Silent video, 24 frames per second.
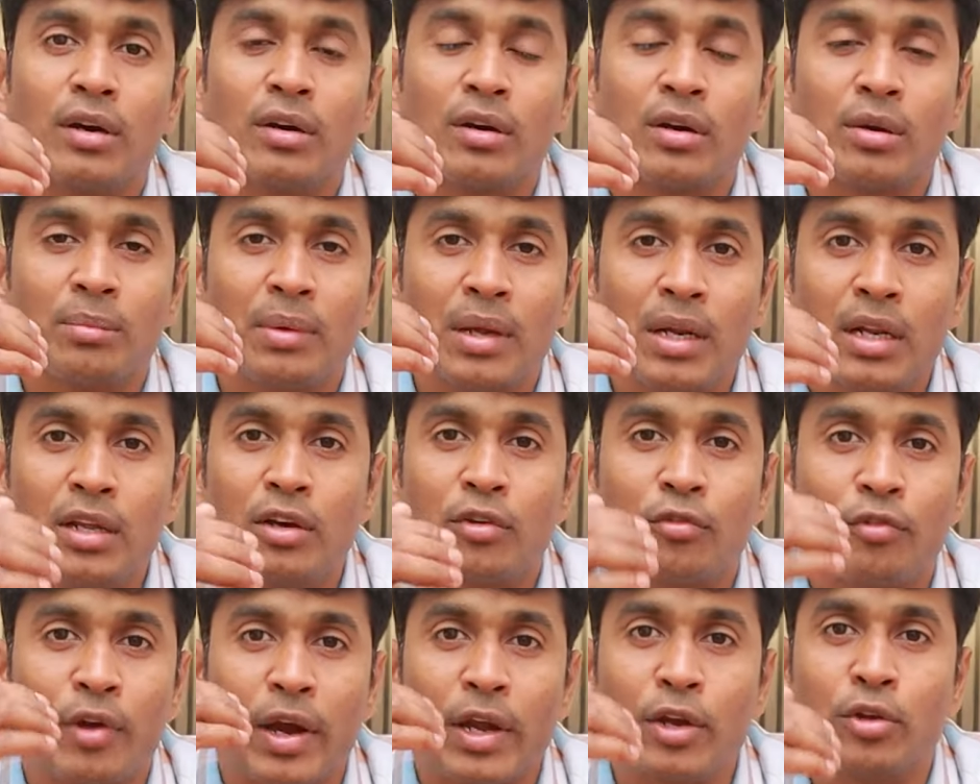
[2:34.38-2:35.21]
ఒక
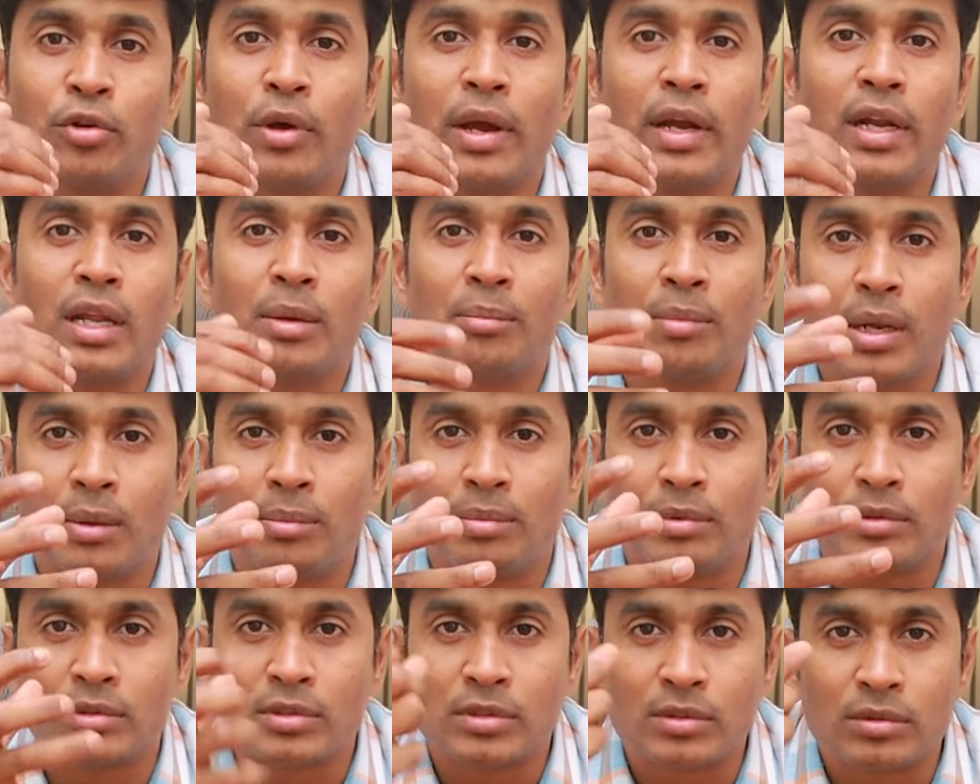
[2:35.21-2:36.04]
మళ్ళీ ఫైవ్ టు ఎయిట్
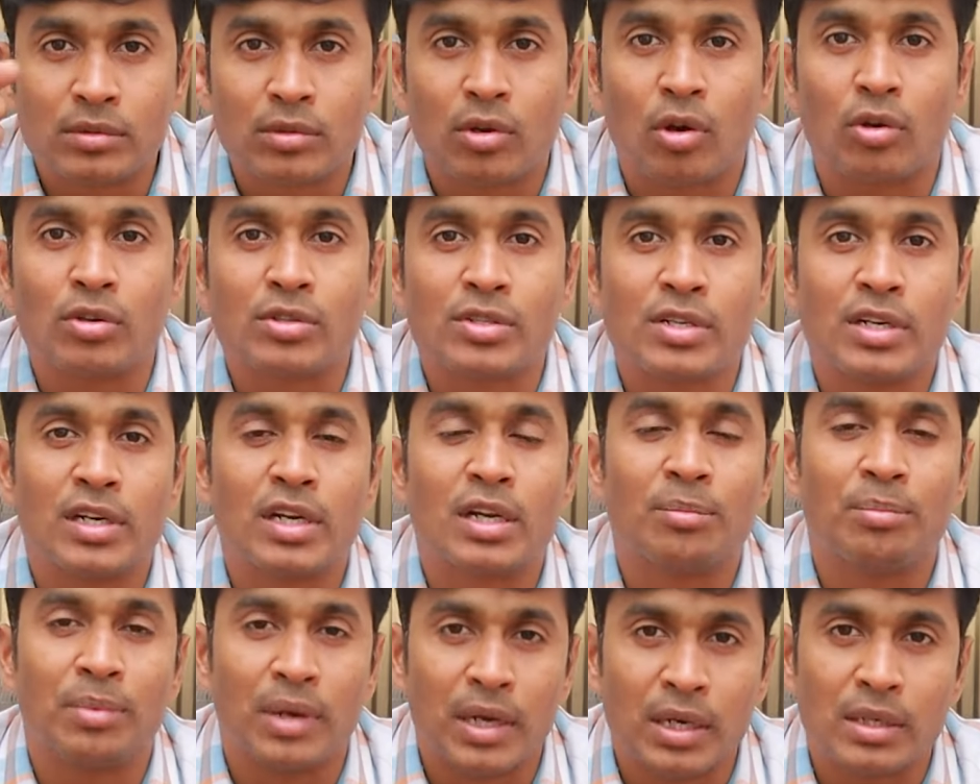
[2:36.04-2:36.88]
ఎంఎల్
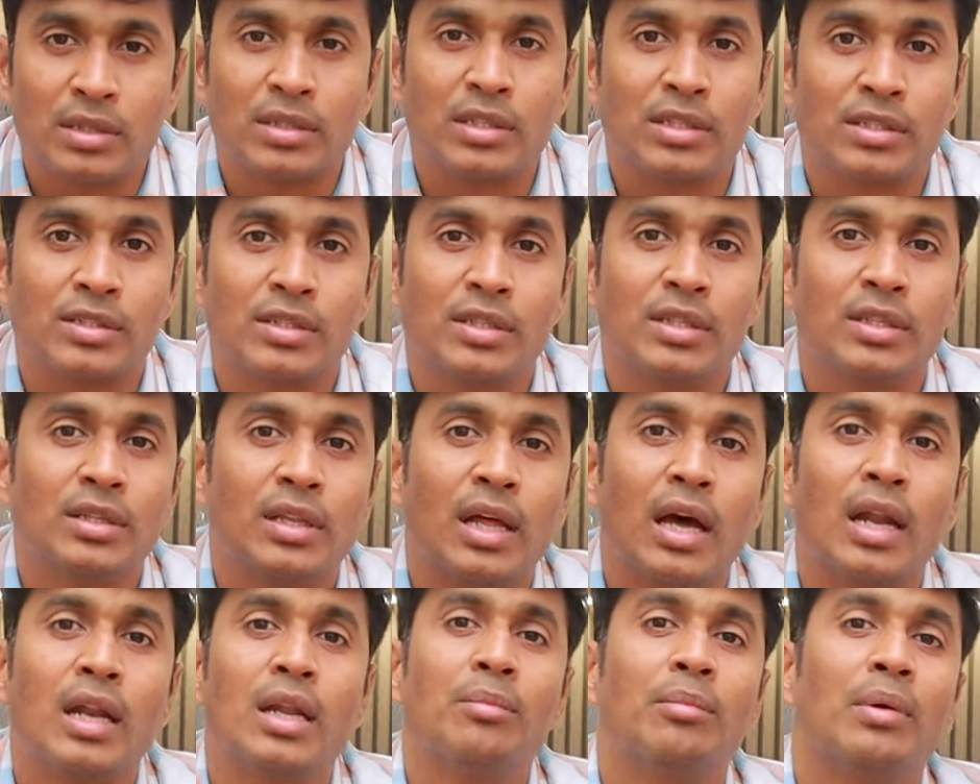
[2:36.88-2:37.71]
కాన్సన్ట్రేటెడ్ బ్లడ్ తీసి
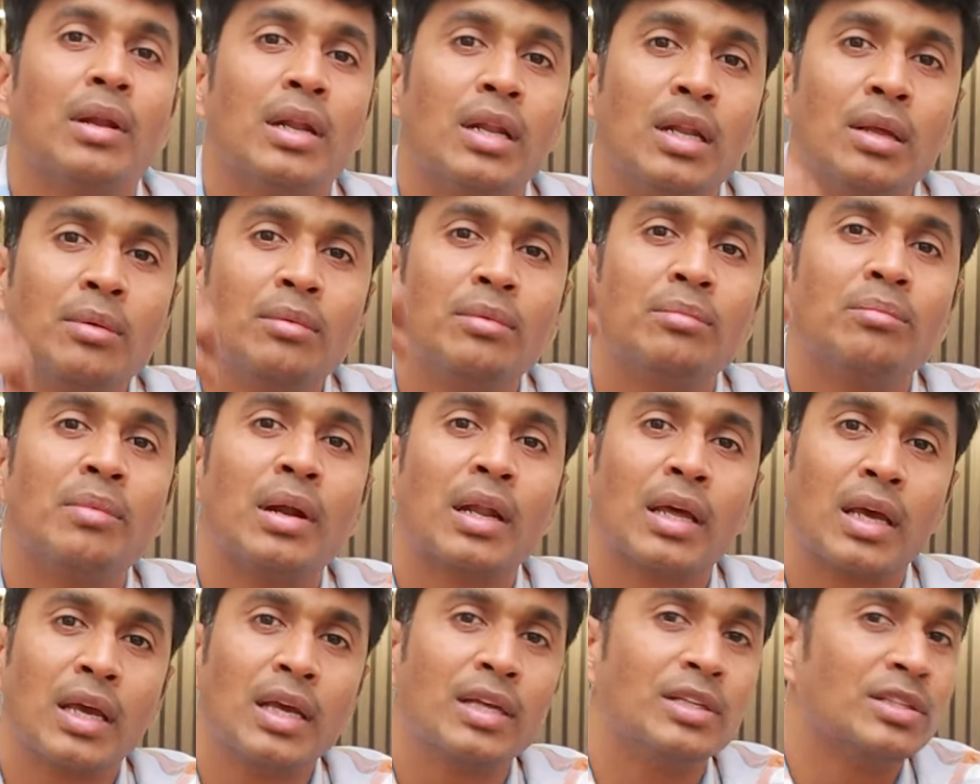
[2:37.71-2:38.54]
దాన్ని మళ్ళీ
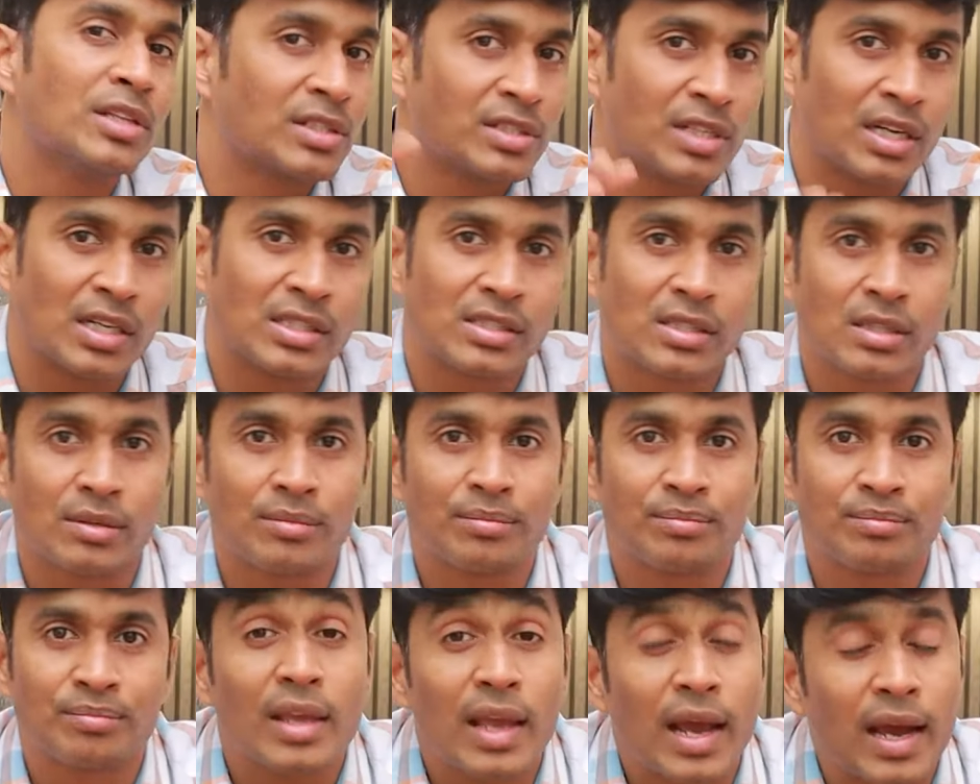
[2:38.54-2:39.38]
మనకి ఇంజెక్ట్
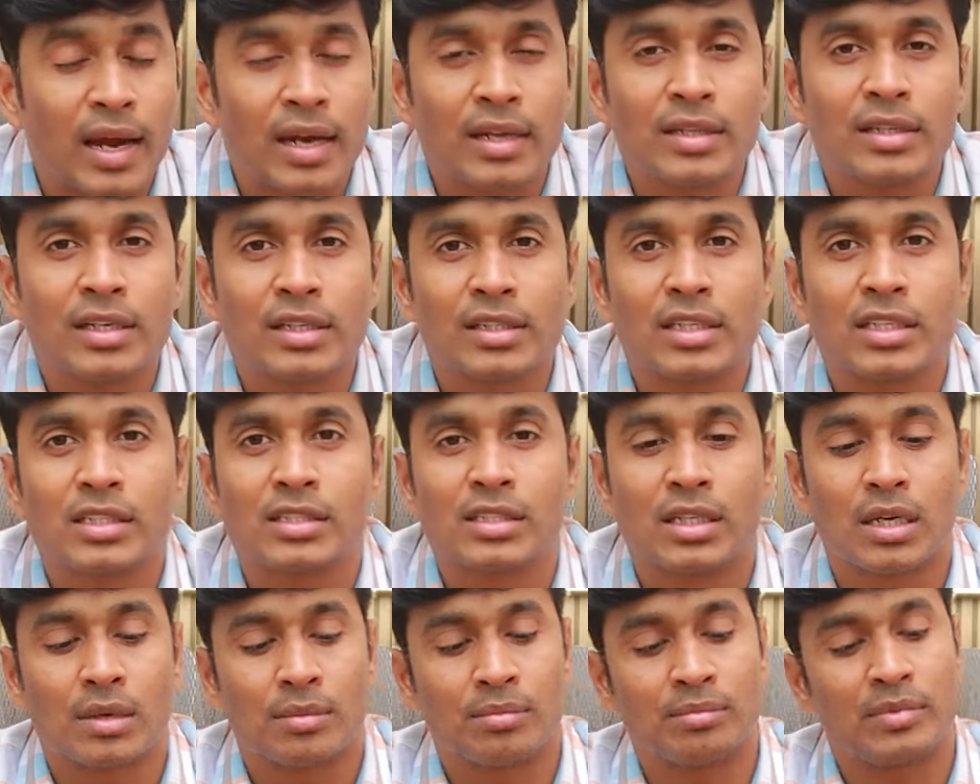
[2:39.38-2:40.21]
చేస్తాం ఎక్కడ ఇంజెక్ట్
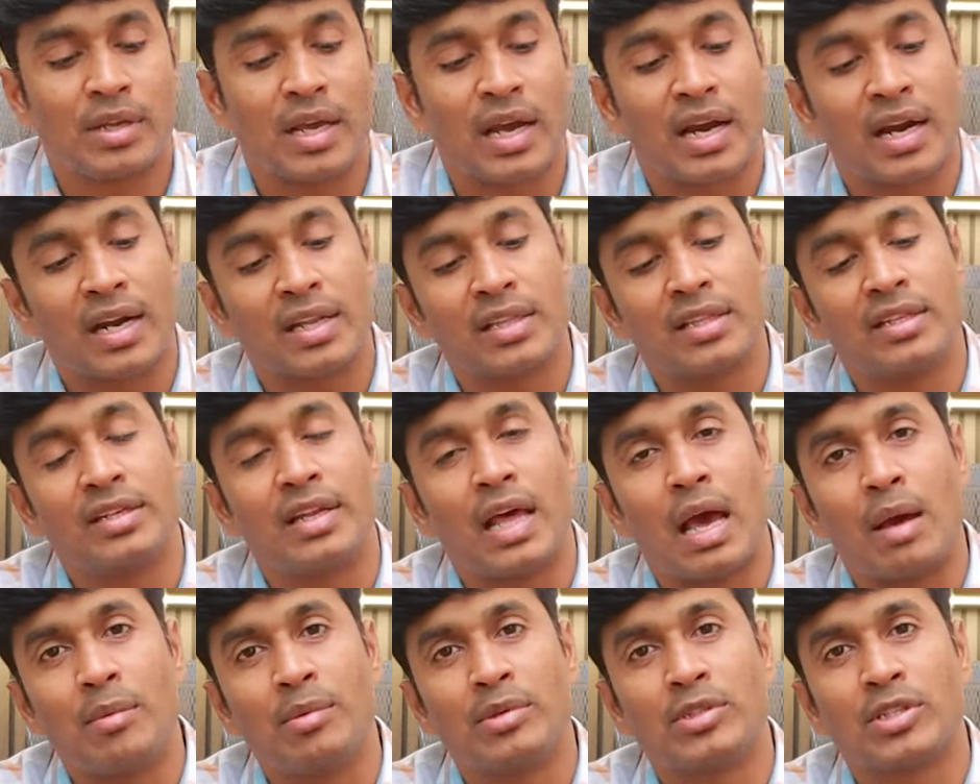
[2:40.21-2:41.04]
చేస్తాం ఎక్కడైతే
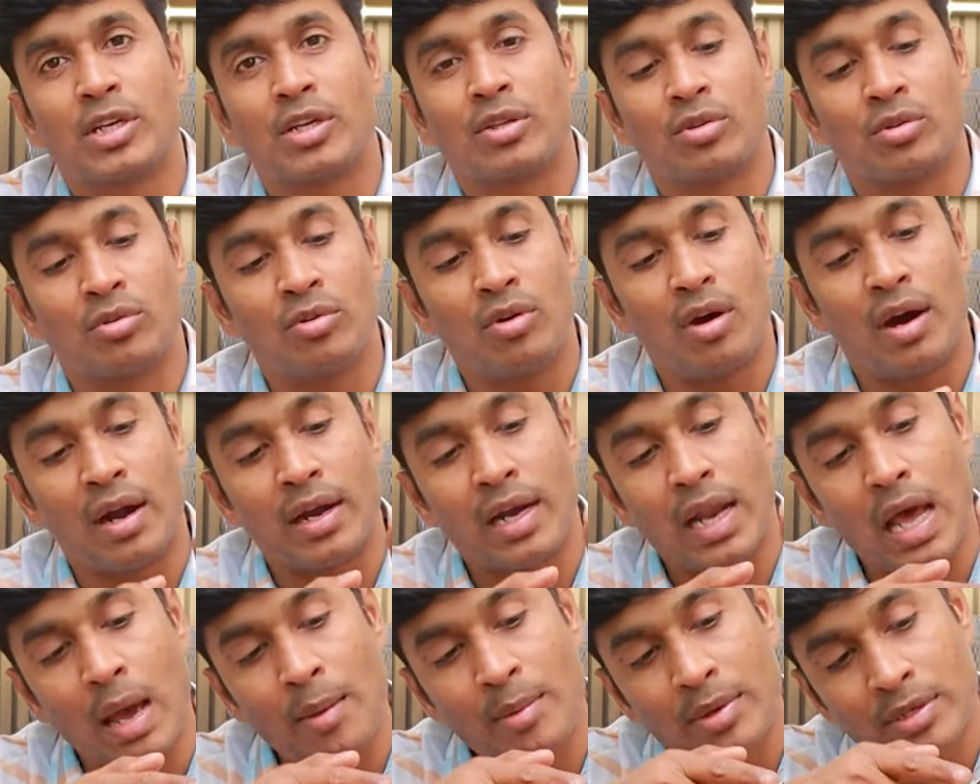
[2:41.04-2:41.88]
డ్యామేజ్ అయిందో
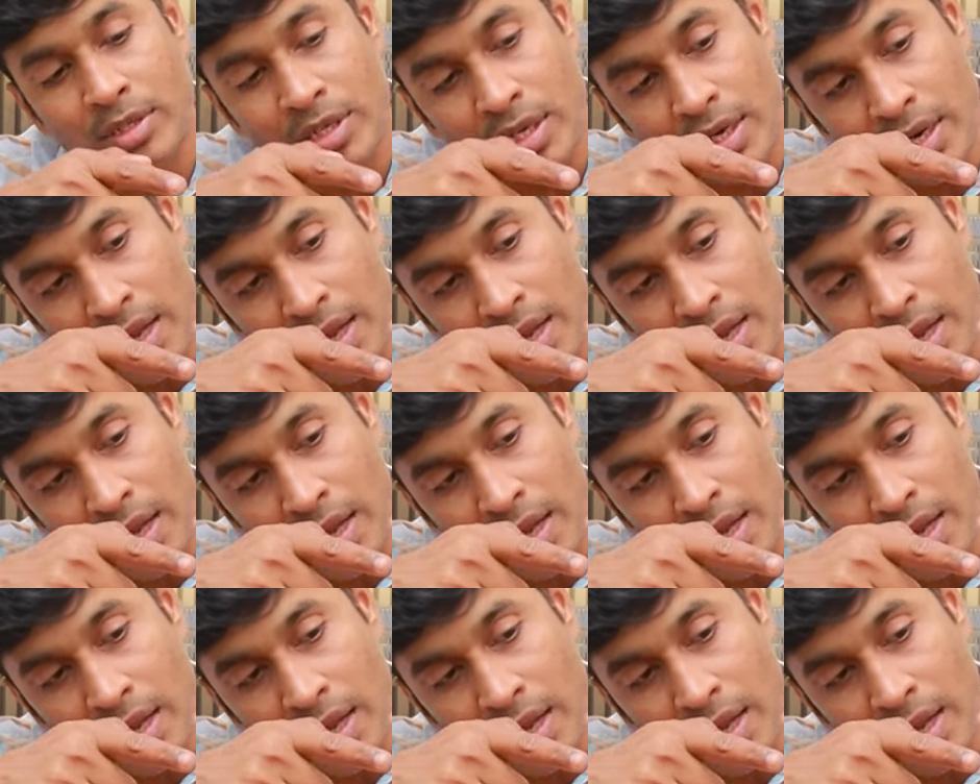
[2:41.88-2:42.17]
ఆ డ్యామేజ్